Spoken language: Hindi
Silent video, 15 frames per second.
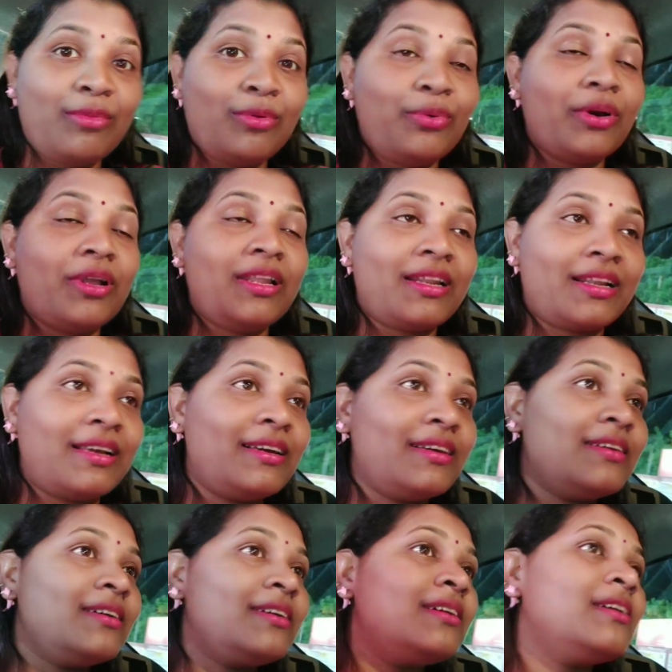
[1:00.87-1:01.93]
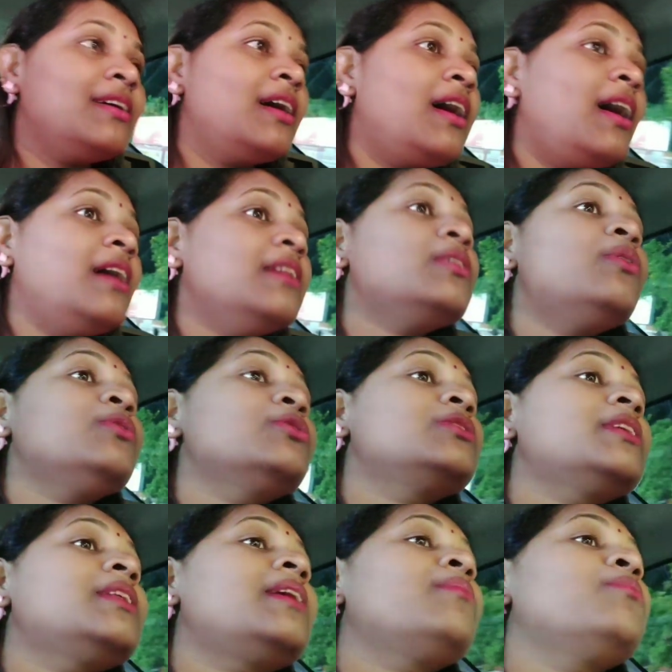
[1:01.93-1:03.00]
ब्लू कलर का है अदगो
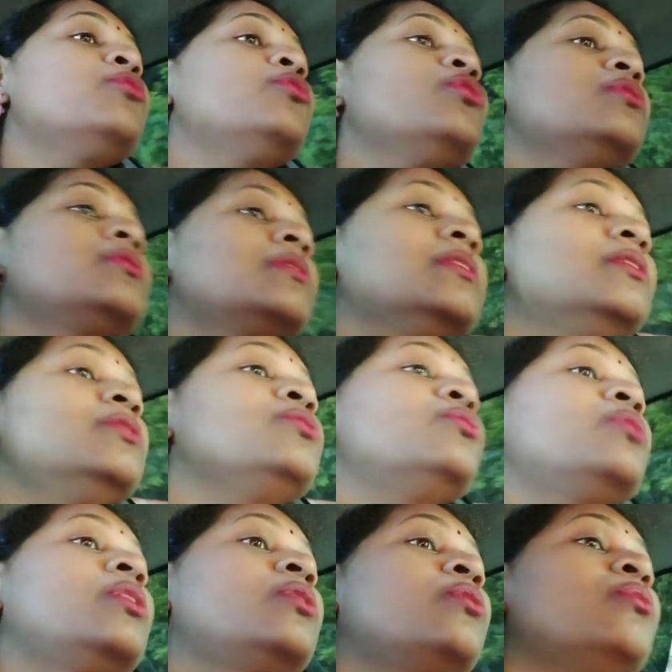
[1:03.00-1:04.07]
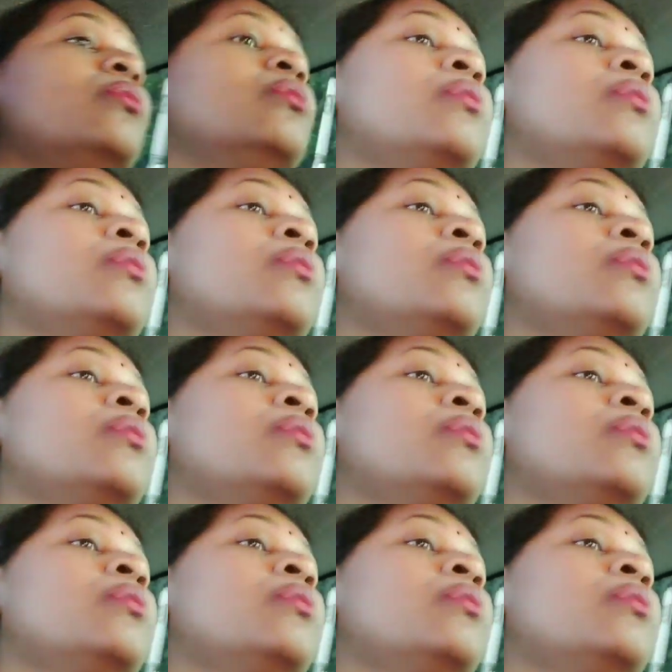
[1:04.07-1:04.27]
वस्तरा मुंदोस्तो जुड़ा अदगो